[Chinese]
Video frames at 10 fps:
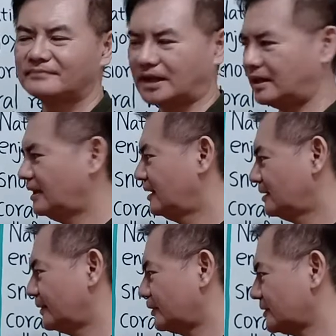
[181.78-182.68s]
啊。
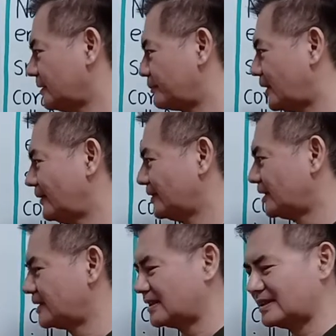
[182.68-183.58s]
那么通常 priority
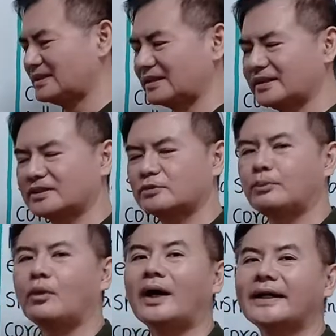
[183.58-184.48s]
这个字也可以叫做
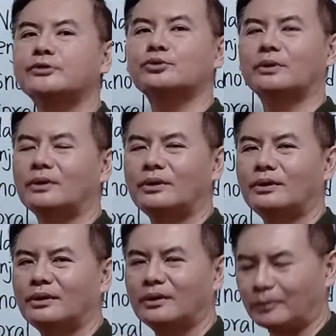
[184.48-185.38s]
博爱座，
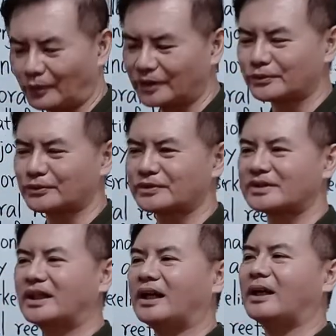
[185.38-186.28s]
我博爱就是
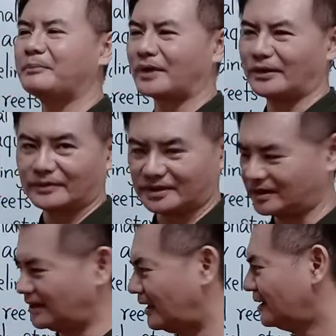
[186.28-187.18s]
啊 priority
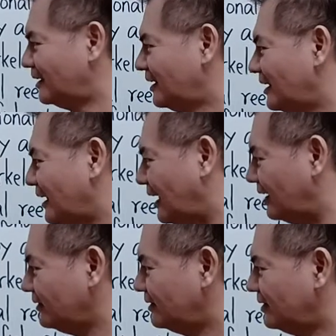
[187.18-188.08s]
啊。
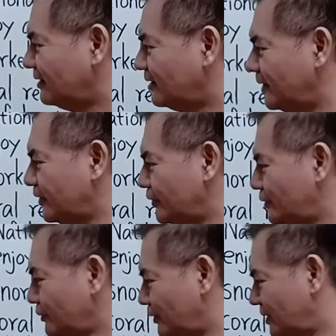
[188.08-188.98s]
好，那么
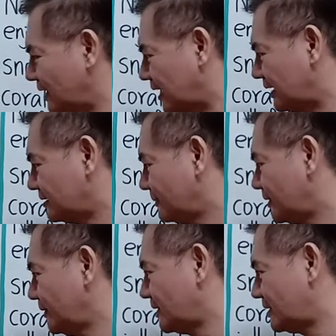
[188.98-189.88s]
由于啊，那么
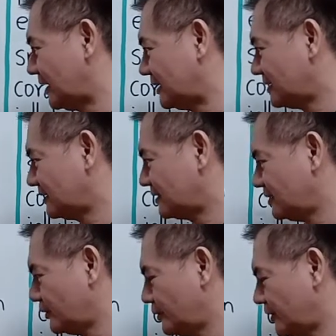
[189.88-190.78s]
为啊这个是
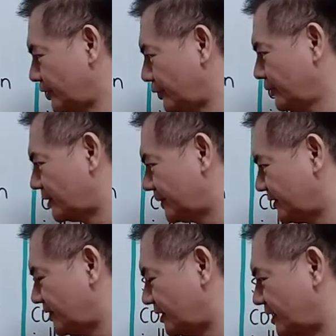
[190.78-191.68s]
优先，由于什么
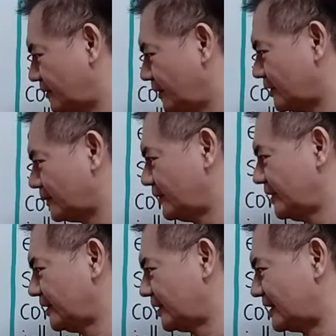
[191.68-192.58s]
事情呢？为什么
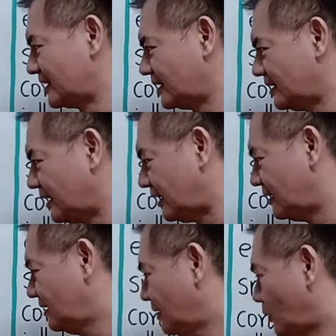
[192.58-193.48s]
会以这个啊
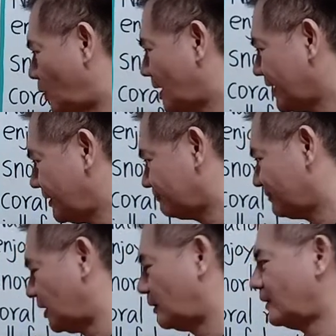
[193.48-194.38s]
花链
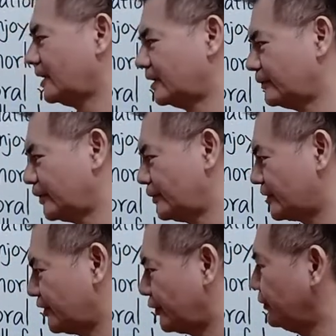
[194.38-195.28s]
啊花莲为优
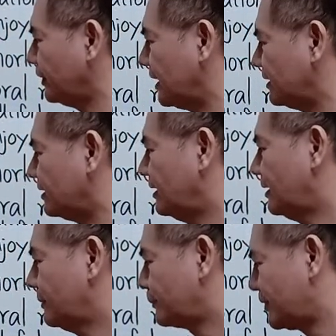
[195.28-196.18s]
先？由于它的
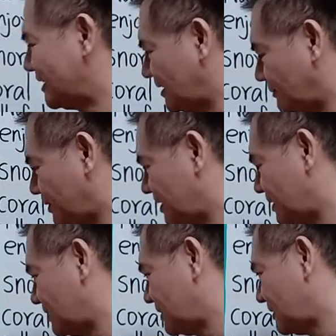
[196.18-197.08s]
pristine
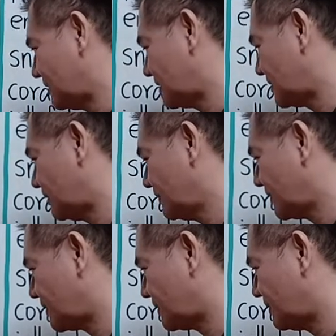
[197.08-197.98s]
pristine 这是一个形容
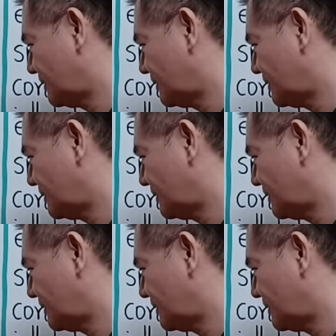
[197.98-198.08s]
词，